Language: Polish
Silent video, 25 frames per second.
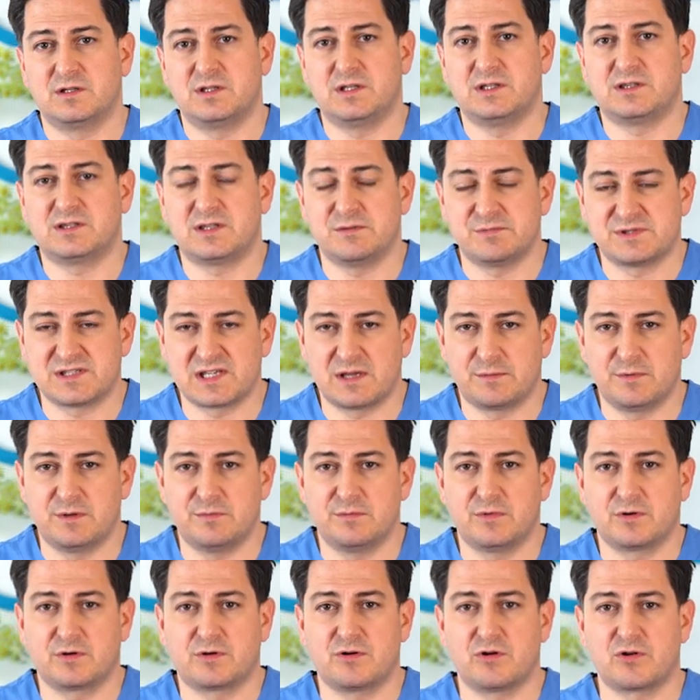i tym
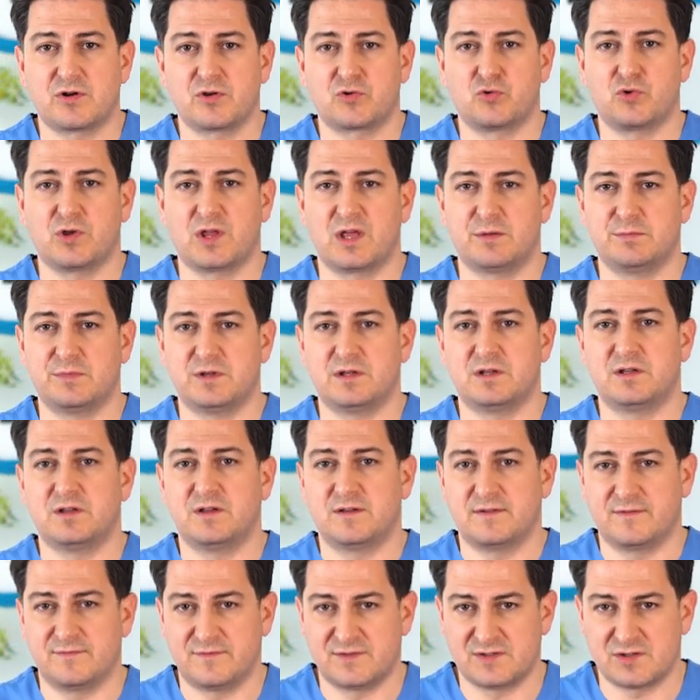samym korygujemy
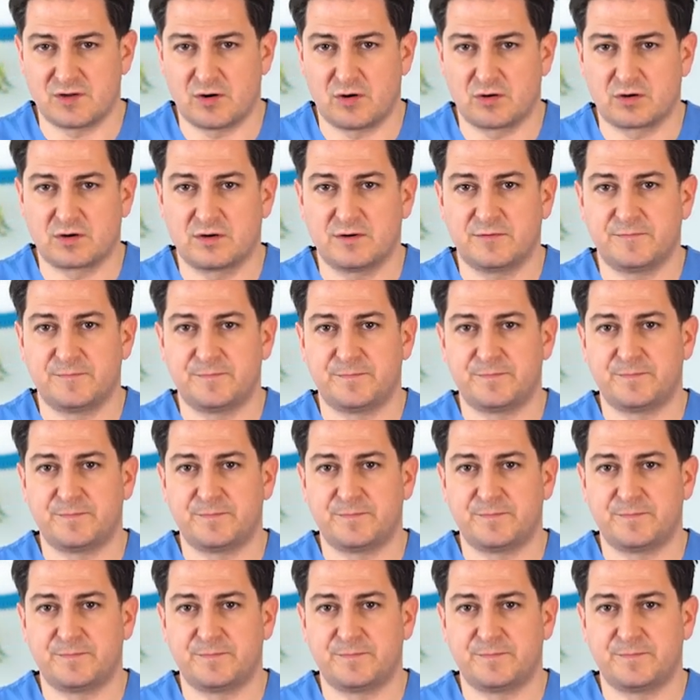wzrok.